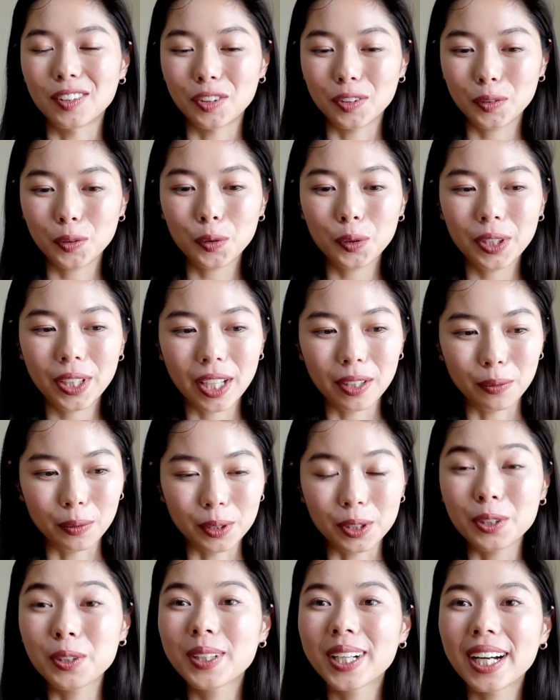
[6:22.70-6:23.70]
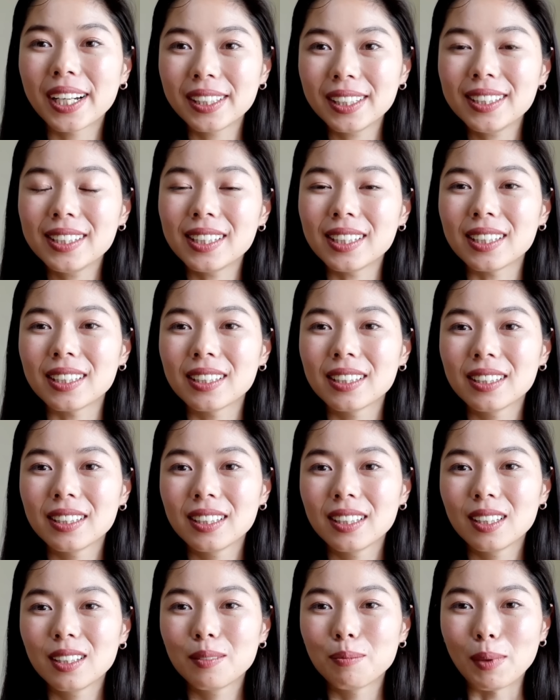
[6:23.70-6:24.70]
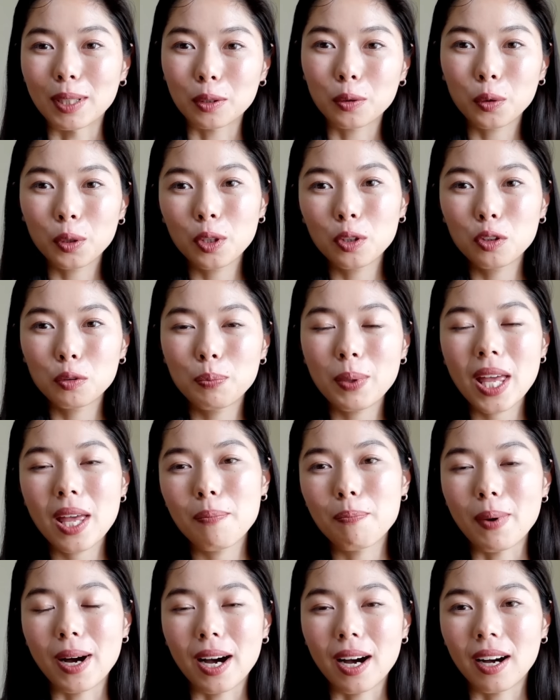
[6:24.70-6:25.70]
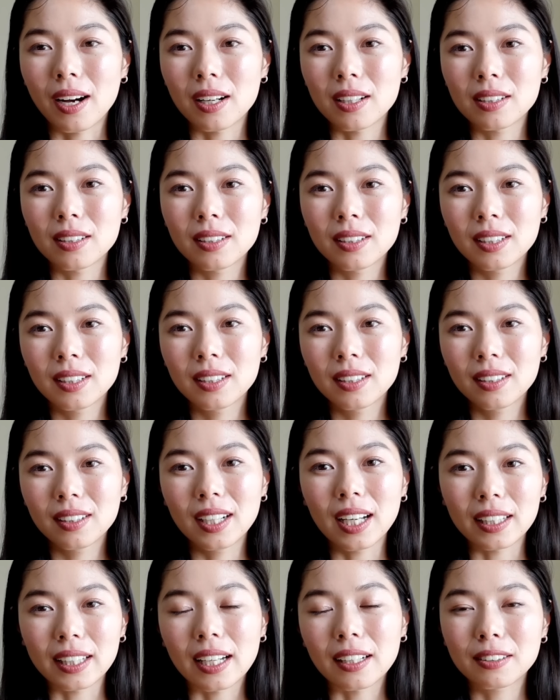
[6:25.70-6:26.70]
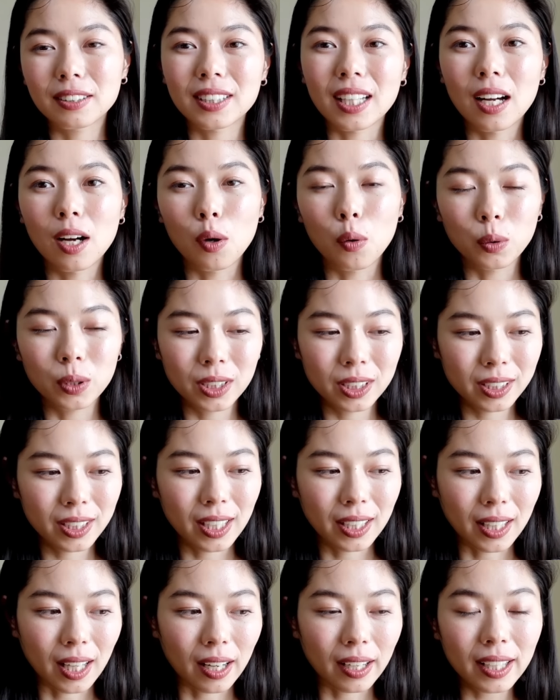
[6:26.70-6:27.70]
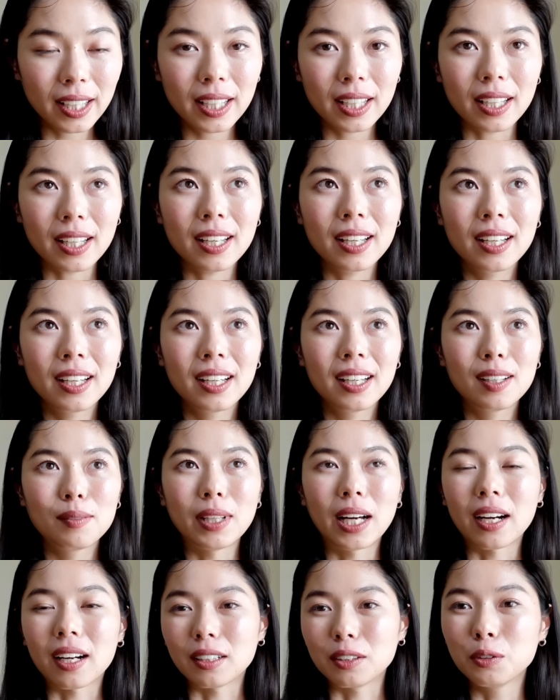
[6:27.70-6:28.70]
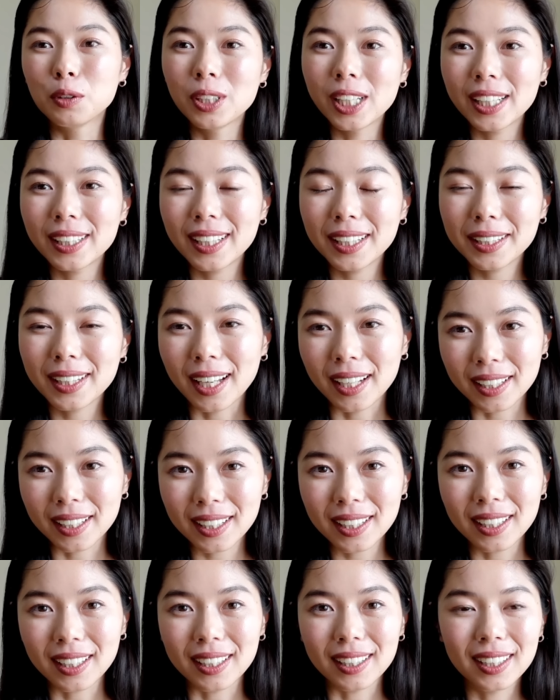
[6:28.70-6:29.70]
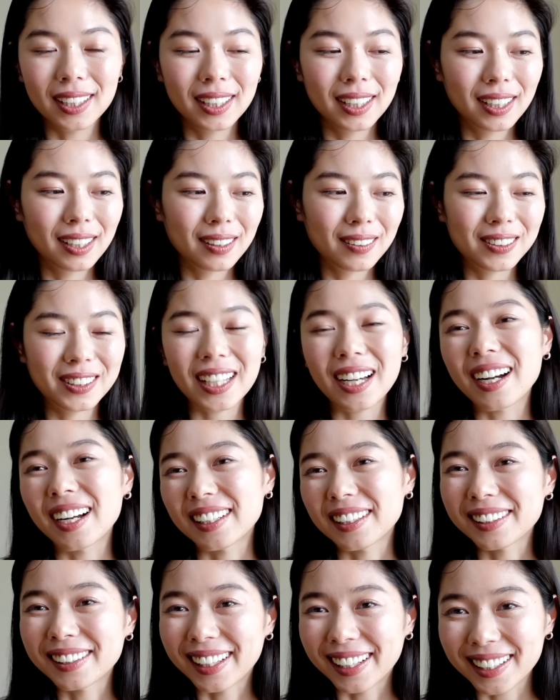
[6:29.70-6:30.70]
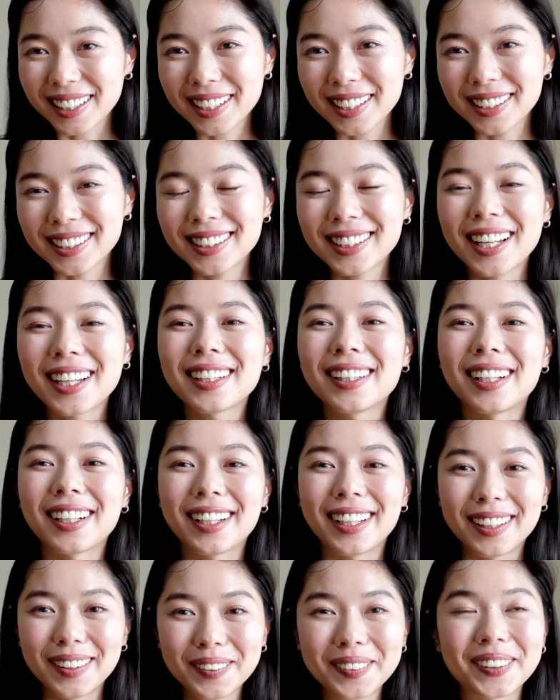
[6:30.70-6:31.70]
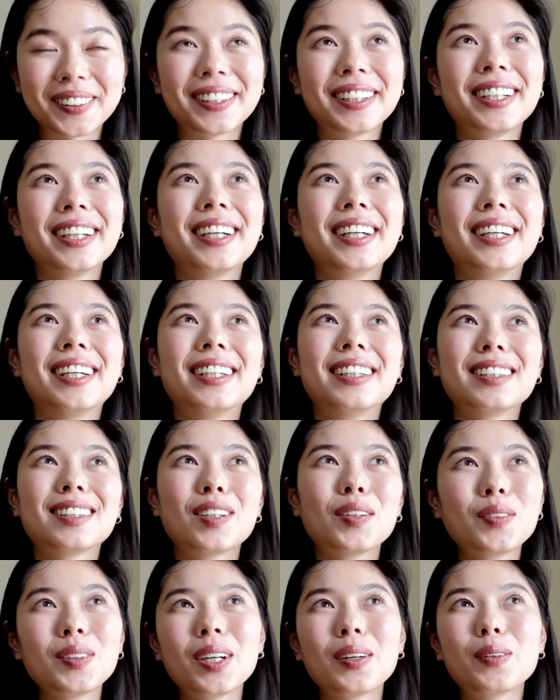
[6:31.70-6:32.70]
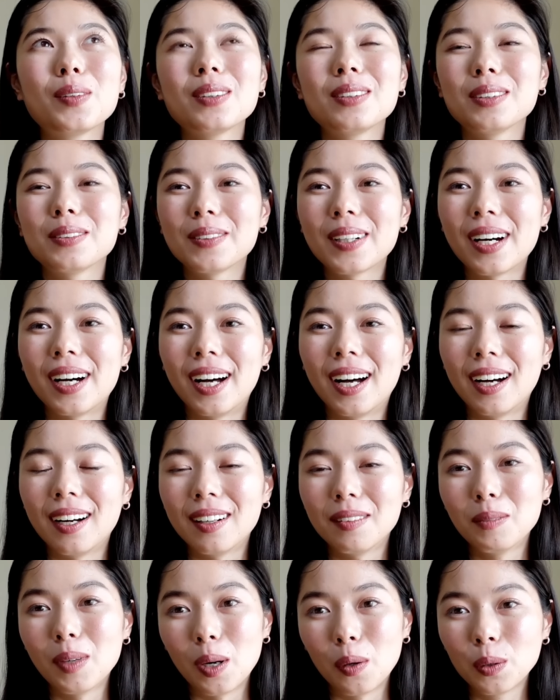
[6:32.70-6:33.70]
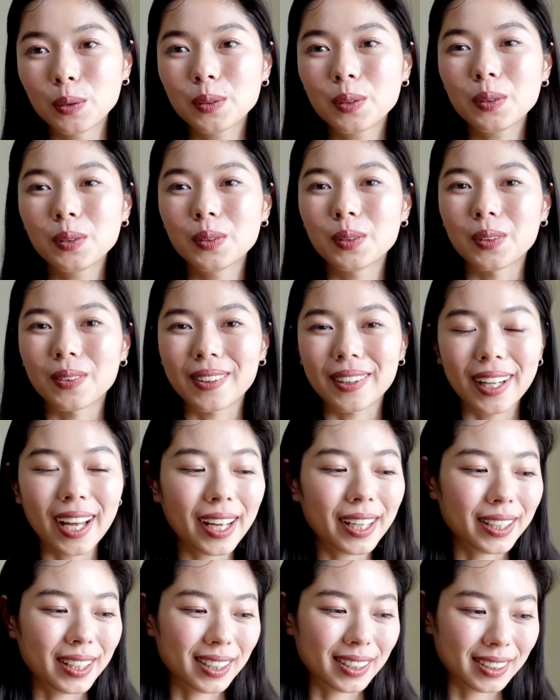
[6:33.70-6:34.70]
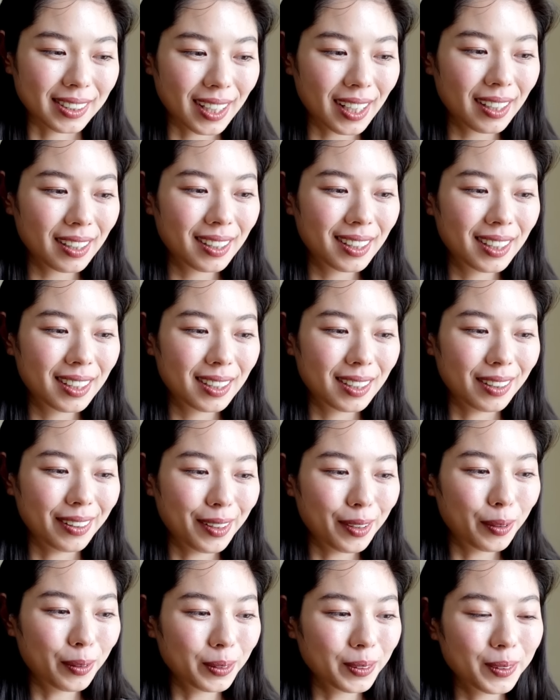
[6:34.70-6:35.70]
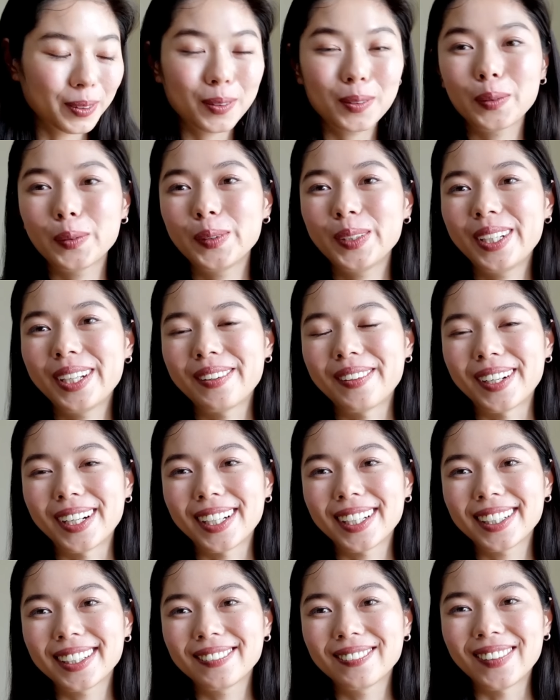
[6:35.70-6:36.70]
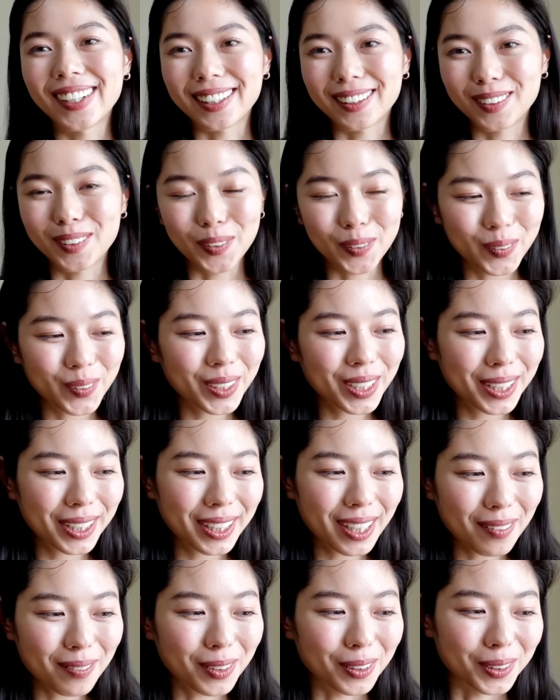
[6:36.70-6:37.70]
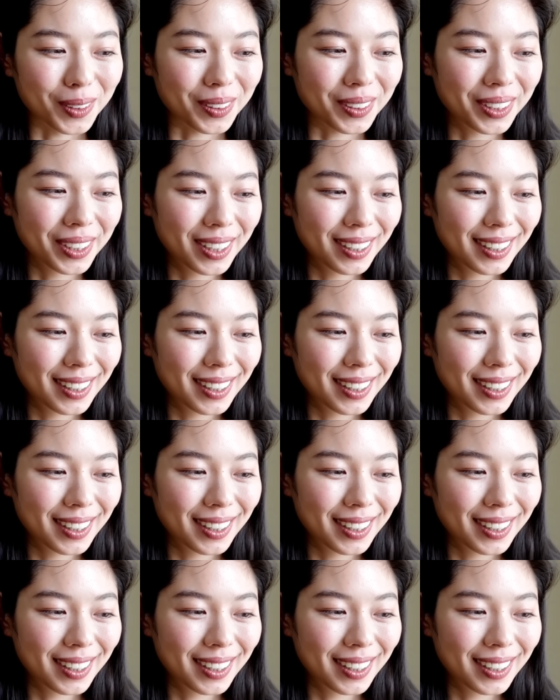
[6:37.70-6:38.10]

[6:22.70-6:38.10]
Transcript: トイレの床に、トイレットペーパーがたくさん落ちてたりなんか濡れてたり臭かったりしたんだけど、そんなことは、ほとんどないですね。日本のトイレは、どこ行っても